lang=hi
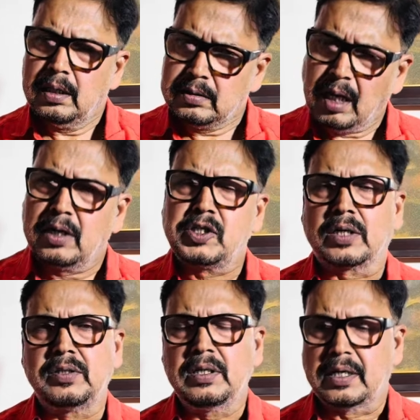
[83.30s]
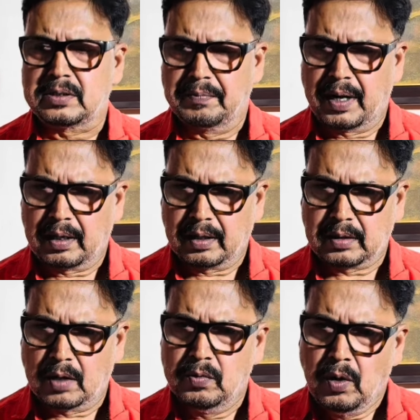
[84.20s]
तर्क शक्ति का इस्तेमाल करता
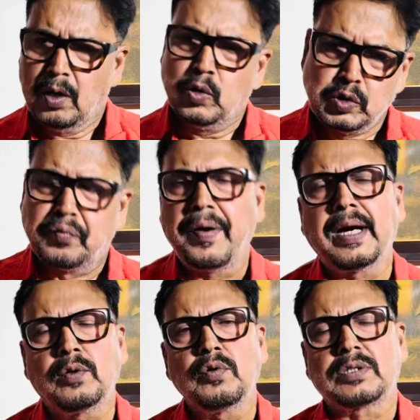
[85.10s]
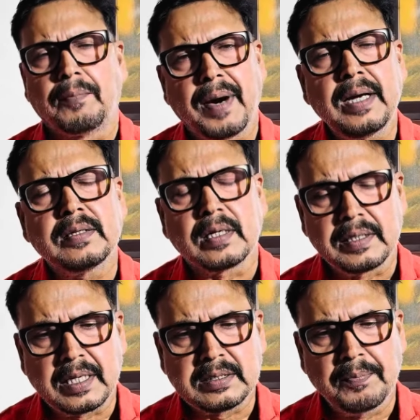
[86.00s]
हूं कुछ फैक्ट को सामान्य
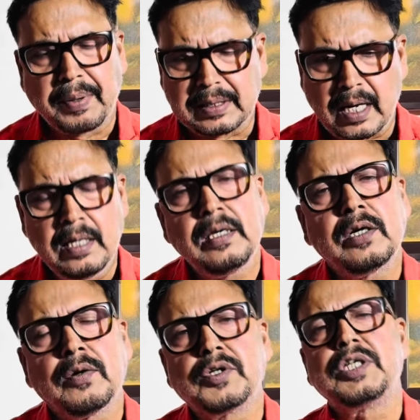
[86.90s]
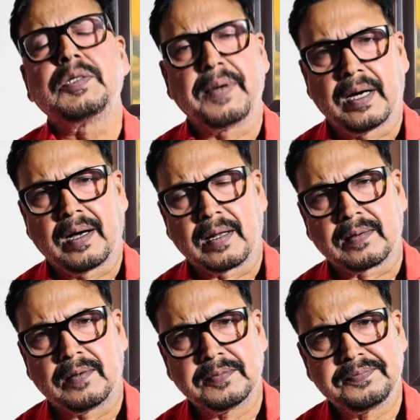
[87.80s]
तरीके से बताने की कोशिश में लगा
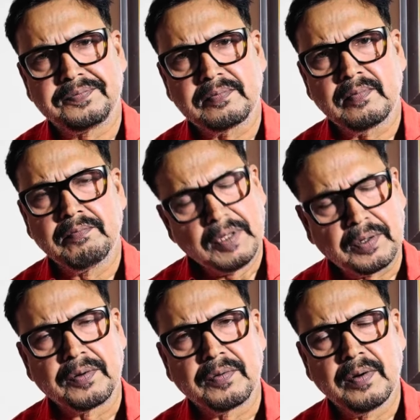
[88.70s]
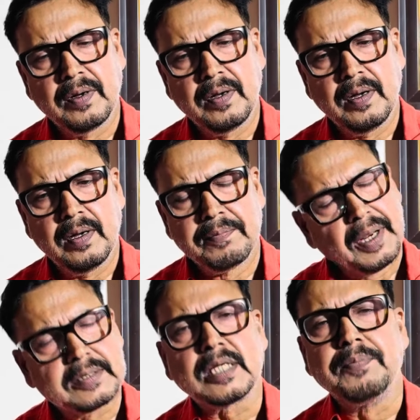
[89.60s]
रहता हूं मित्रों
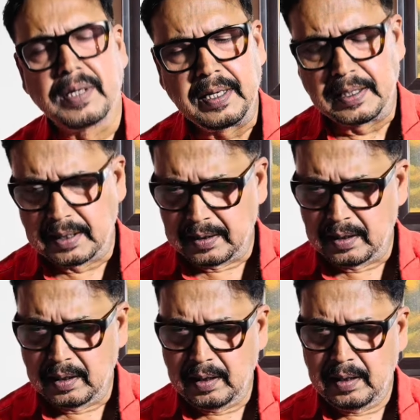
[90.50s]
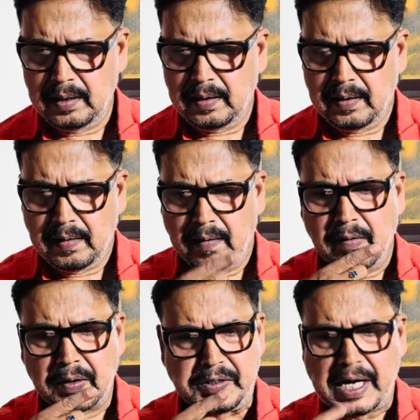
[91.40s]
मेरे साथ बने रहिए
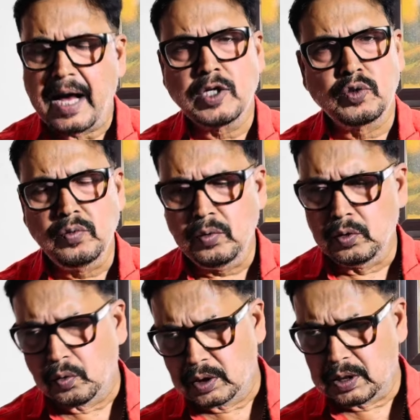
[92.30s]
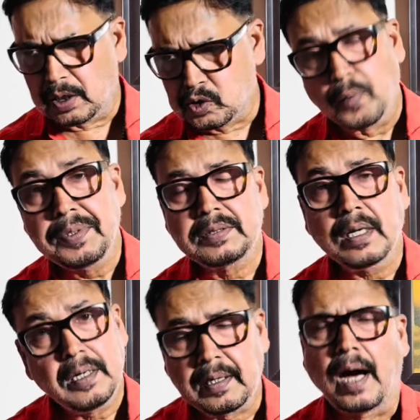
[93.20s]
और 4 जून 2024
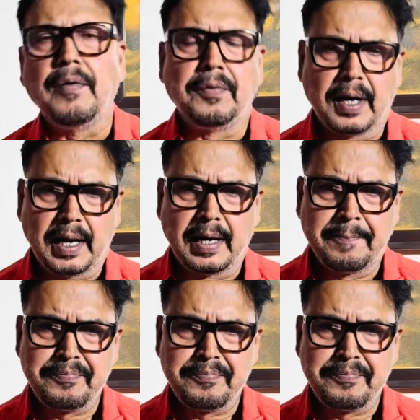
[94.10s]
तक क्या होना है